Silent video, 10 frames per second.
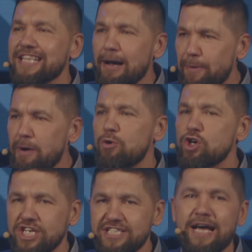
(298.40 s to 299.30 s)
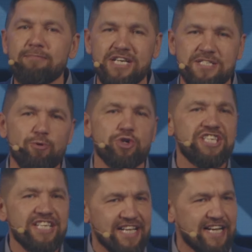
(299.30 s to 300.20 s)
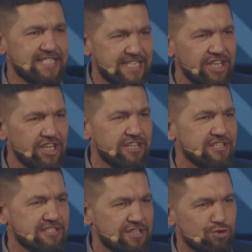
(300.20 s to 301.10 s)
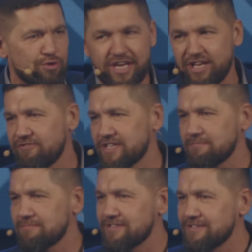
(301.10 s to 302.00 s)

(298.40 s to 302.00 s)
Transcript: да поможет нам Господь не закостенеть и не засухареть в этом,